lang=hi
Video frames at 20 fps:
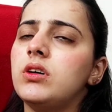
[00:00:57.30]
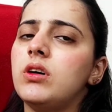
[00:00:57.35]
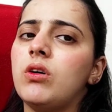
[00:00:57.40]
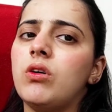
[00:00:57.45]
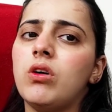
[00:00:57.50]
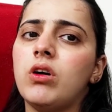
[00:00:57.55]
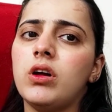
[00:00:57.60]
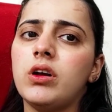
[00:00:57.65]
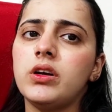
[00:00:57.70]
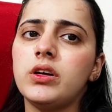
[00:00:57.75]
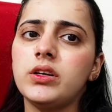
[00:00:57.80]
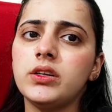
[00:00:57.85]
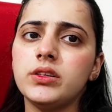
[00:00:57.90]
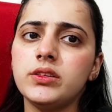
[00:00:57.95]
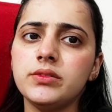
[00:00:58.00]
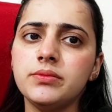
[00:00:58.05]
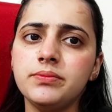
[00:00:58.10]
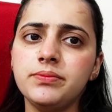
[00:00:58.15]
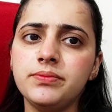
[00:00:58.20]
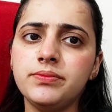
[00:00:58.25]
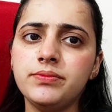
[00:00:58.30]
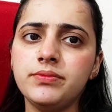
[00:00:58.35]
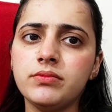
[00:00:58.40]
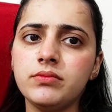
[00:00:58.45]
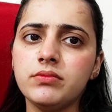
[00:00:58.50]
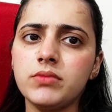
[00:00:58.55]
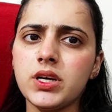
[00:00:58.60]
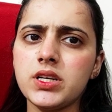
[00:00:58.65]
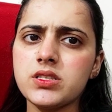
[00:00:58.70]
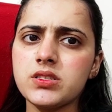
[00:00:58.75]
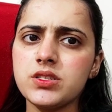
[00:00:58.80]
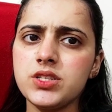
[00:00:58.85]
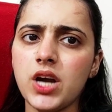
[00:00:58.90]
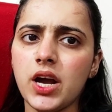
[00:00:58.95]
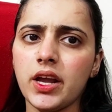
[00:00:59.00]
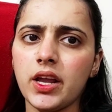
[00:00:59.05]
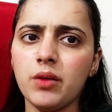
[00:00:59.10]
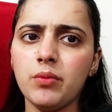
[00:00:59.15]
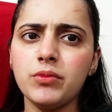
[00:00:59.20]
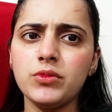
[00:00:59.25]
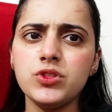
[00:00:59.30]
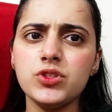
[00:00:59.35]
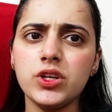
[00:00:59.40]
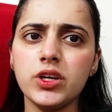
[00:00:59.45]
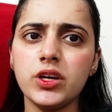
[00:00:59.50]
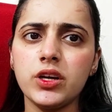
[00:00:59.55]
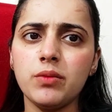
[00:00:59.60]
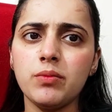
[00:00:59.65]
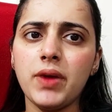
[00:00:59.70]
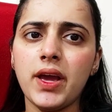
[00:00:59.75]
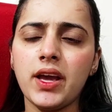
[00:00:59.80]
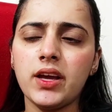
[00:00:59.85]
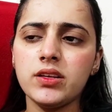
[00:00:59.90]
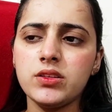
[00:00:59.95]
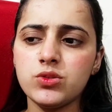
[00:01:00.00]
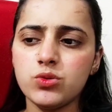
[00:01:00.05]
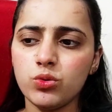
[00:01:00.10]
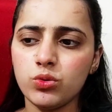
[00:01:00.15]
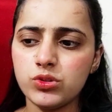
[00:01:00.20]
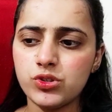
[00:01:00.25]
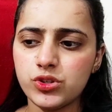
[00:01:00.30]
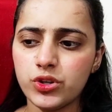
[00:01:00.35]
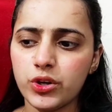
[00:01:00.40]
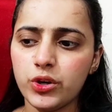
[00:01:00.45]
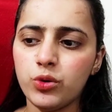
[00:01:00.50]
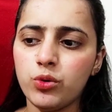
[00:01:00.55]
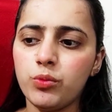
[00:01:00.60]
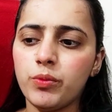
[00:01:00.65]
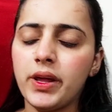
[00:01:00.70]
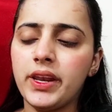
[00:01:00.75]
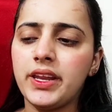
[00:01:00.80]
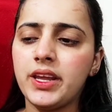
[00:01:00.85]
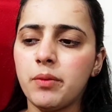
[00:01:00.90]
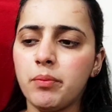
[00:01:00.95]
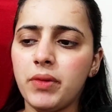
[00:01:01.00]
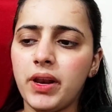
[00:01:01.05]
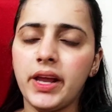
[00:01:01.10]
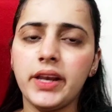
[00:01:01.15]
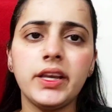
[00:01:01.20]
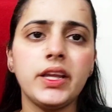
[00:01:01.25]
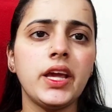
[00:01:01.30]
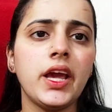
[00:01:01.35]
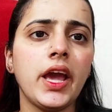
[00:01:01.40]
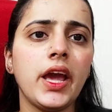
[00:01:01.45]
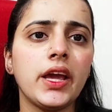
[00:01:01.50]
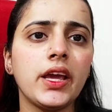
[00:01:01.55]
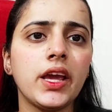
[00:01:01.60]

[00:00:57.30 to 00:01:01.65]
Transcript: और बस जाके मुझे मैं सोच रही हूँ मैंने ये प्लान किया है